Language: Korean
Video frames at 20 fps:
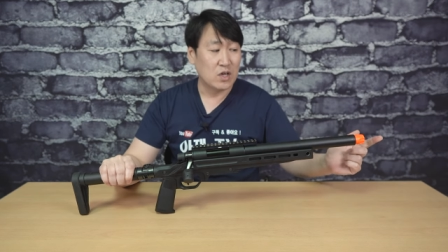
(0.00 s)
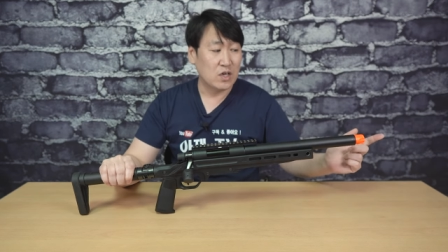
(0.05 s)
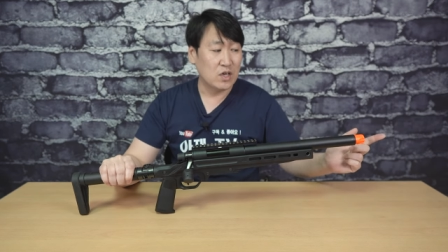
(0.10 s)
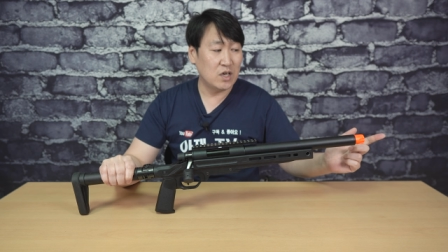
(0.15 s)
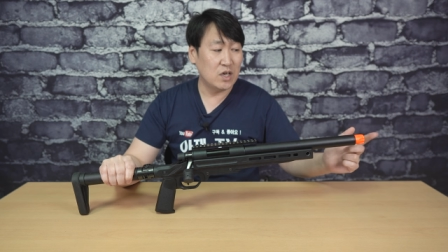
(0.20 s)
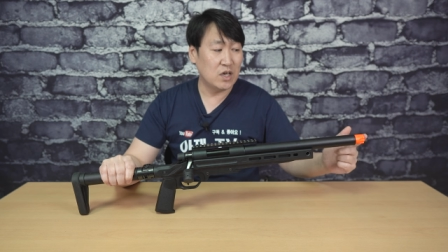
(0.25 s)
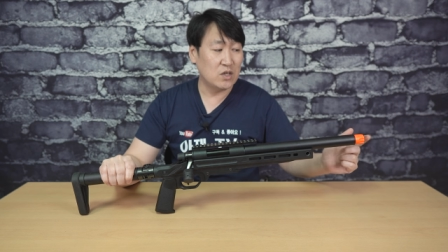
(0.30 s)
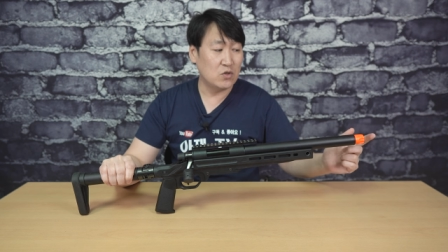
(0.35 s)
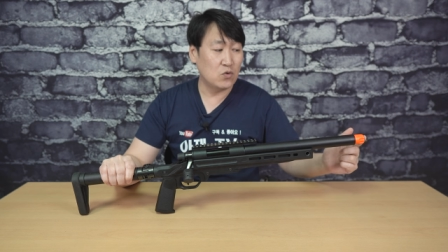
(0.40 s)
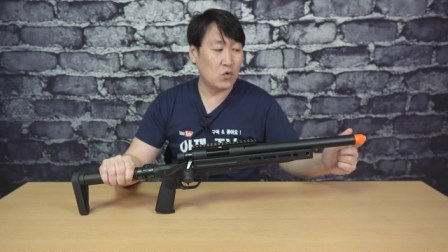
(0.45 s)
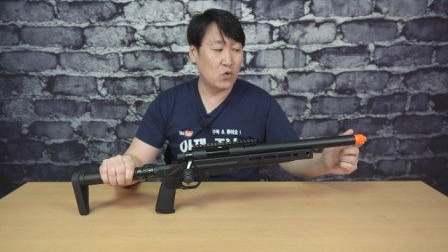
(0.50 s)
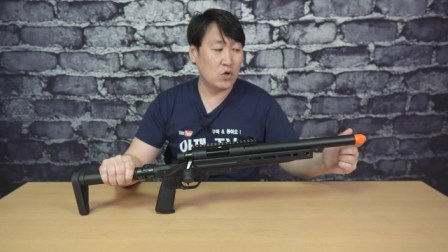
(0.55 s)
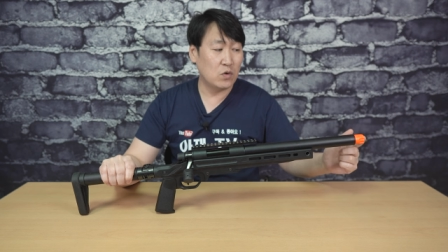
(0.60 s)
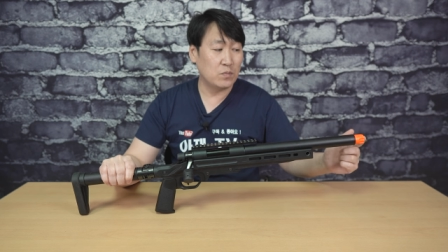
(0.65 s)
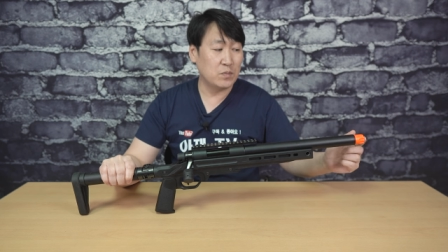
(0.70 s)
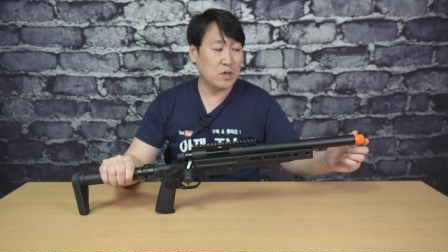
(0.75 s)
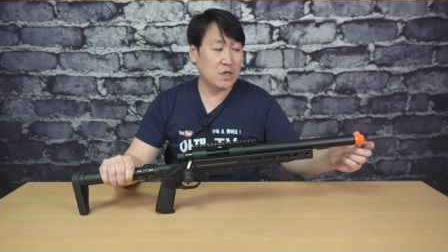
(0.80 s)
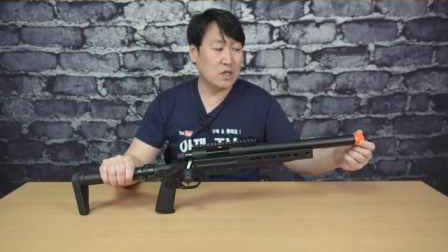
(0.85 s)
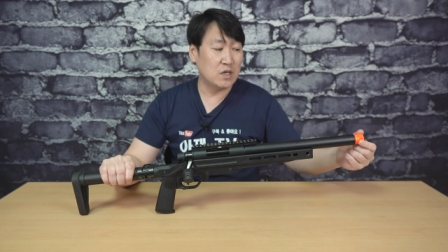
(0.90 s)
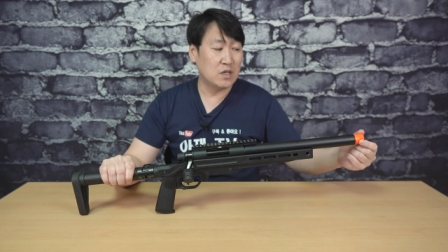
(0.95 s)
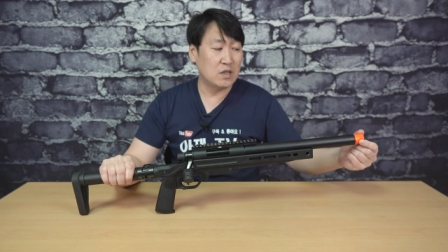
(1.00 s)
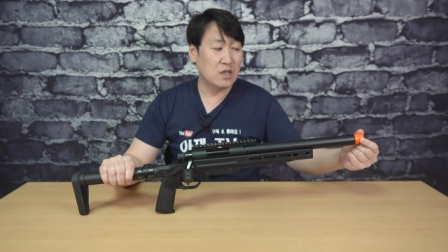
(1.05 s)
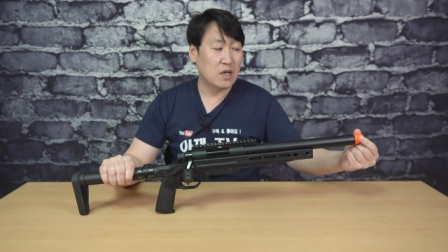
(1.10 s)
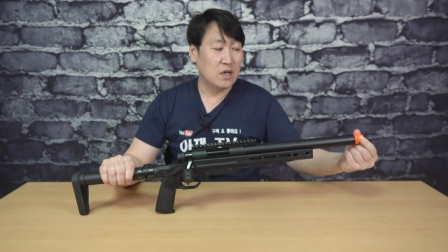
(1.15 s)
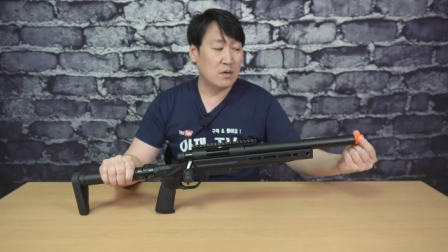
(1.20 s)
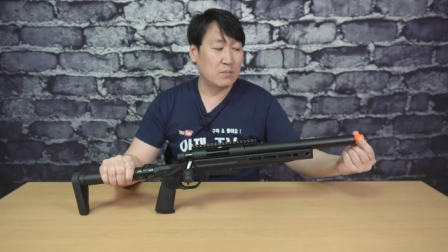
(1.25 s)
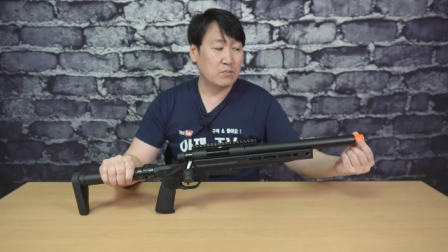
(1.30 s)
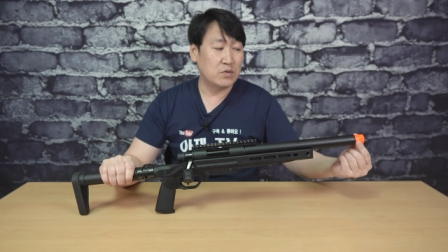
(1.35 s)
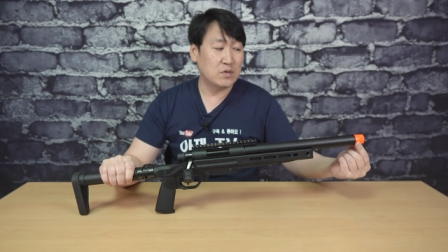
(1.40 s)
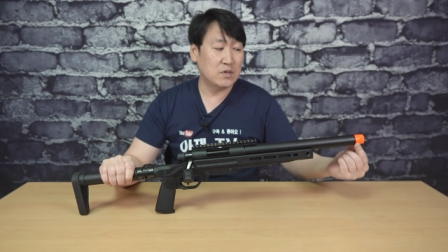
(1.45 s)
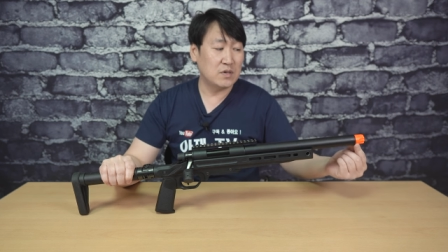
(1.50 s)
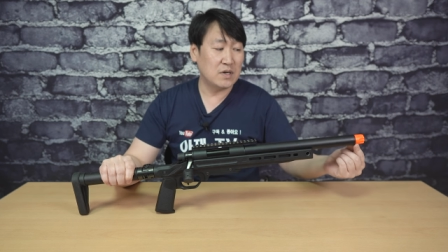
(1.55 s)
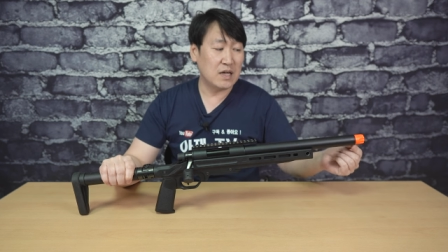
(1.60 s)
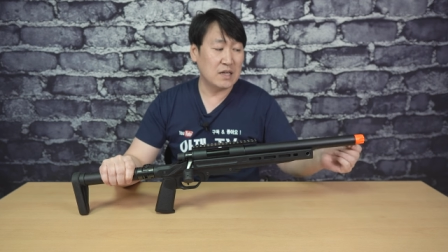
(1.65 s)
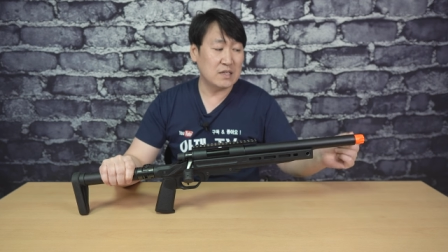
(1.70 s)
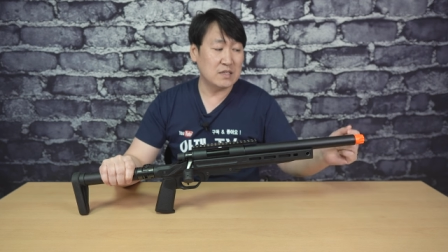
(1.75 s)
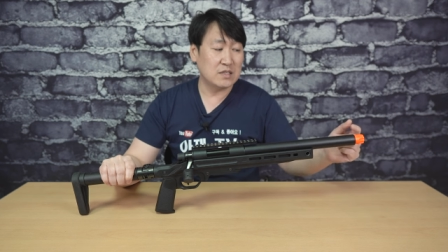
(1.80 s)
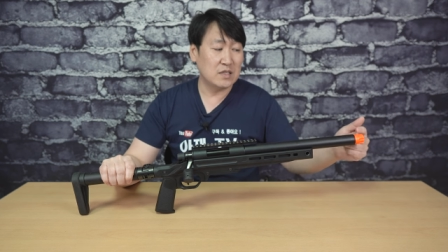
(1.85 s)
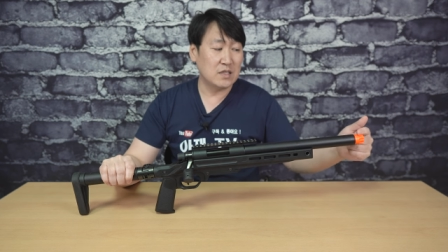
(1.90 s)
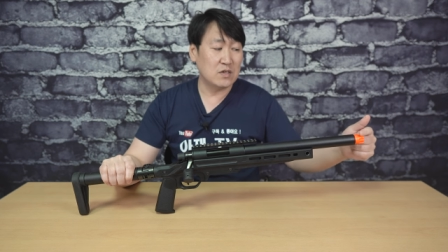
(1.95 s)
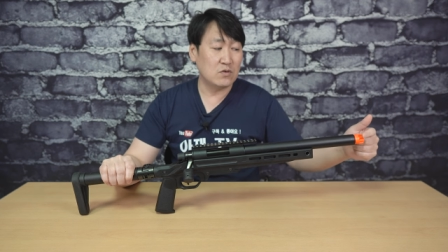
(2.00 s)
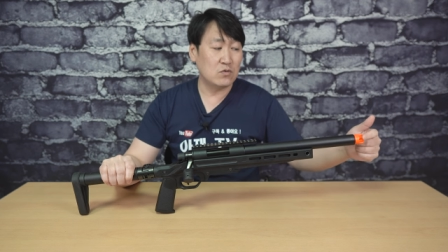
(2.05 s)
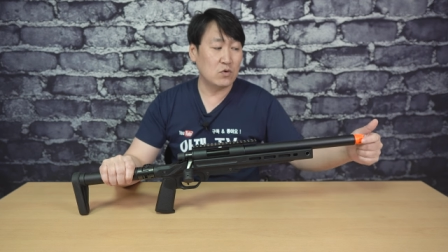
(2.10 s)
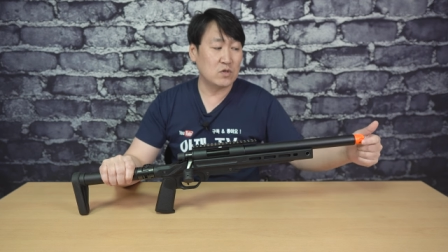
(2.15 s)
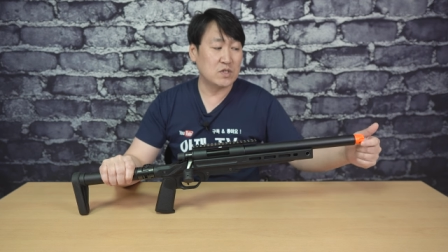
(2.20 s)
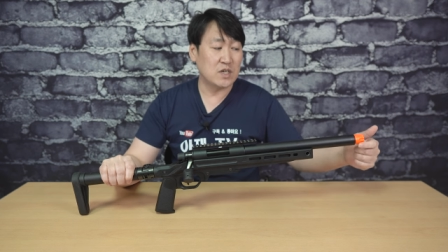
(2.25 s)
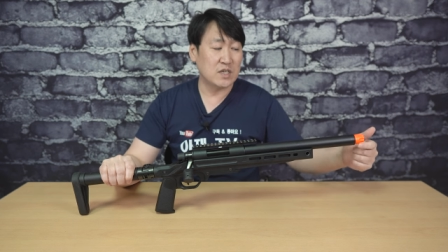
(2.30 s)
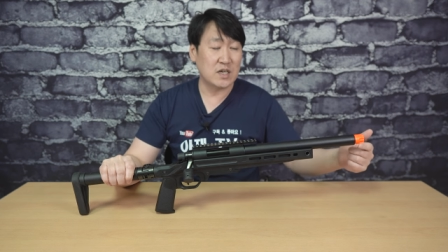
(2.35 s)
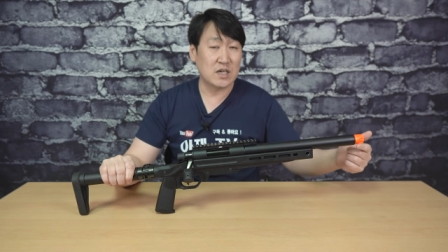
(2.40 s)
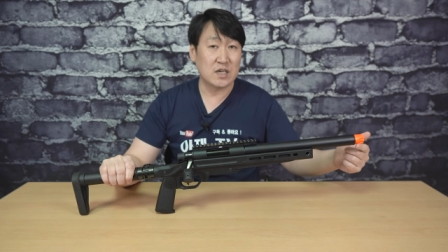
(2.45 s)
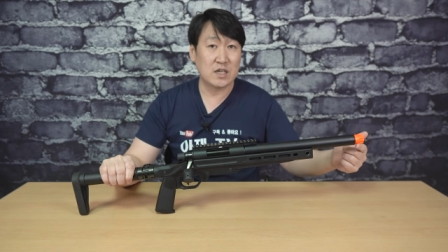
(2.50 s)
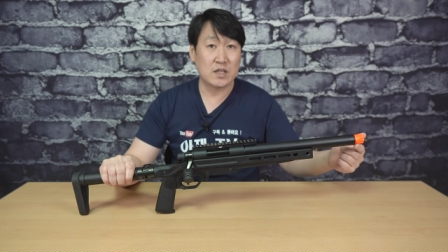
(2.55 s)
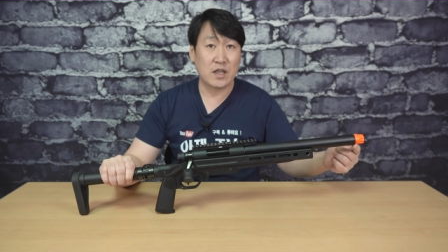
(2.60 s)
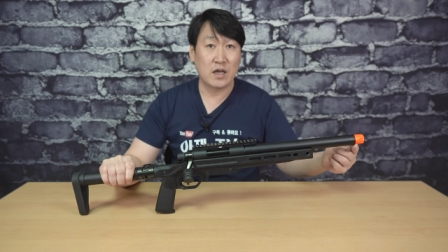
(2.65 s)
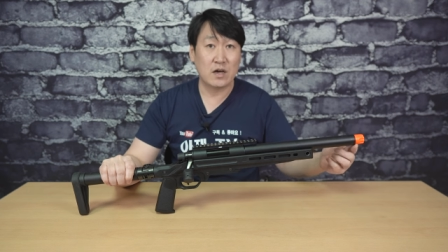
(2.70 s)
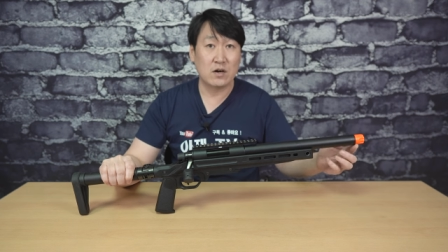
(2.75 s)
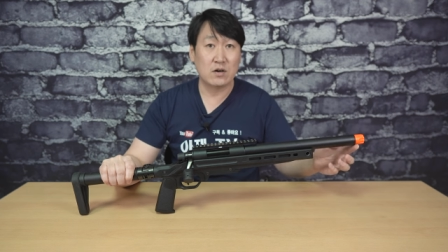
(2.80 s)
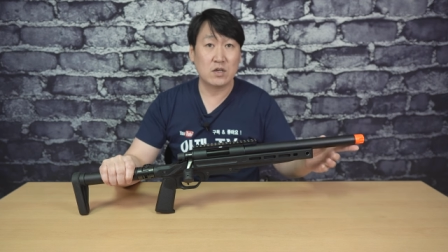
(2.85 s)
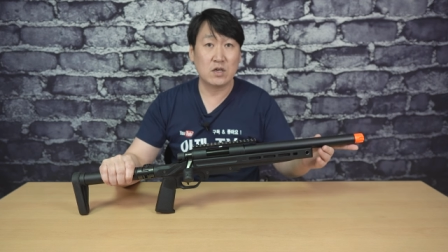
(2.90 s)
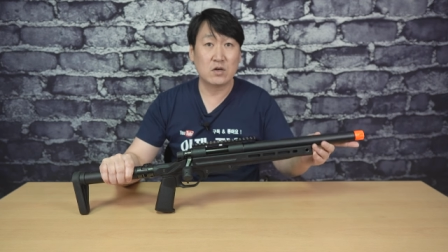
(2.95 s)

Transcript: 이 소염기는 플라스틱으로 제작이 되어